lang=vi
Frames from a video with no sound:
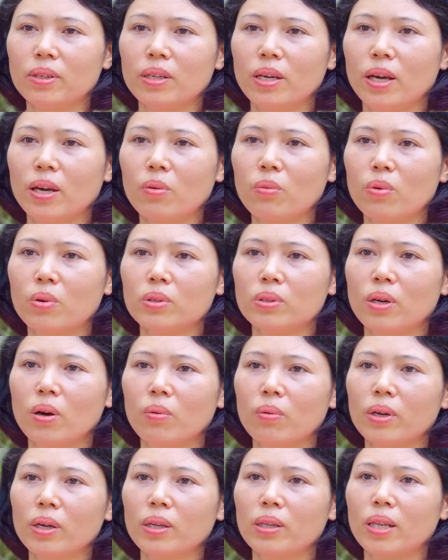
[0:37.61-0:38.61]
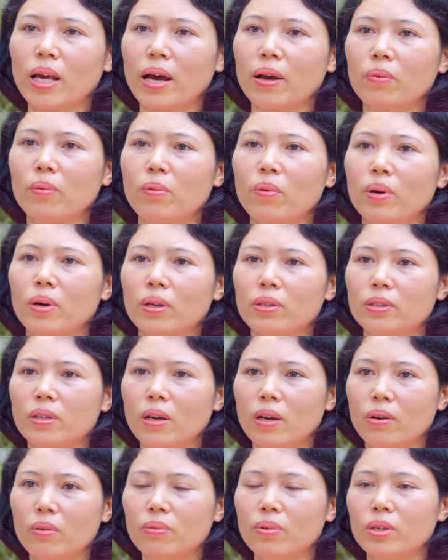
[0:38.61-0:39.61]
vì thế cuộc sống hiện tại của
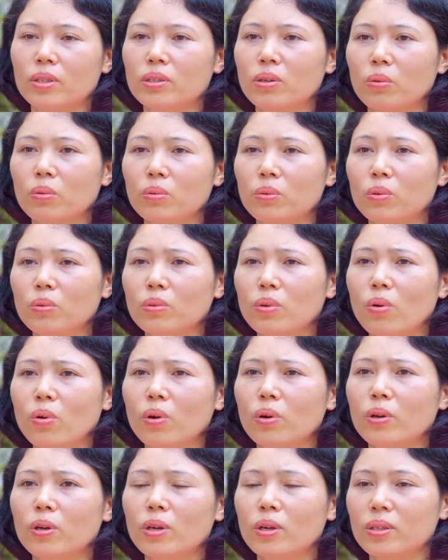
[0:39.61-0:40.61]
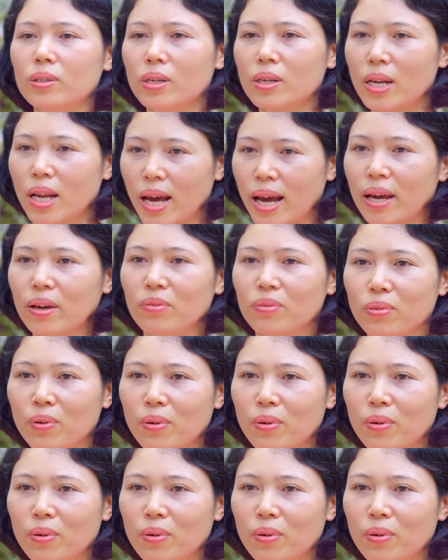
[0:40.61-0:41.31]
vợ chồng chúng tôi rất là hạnh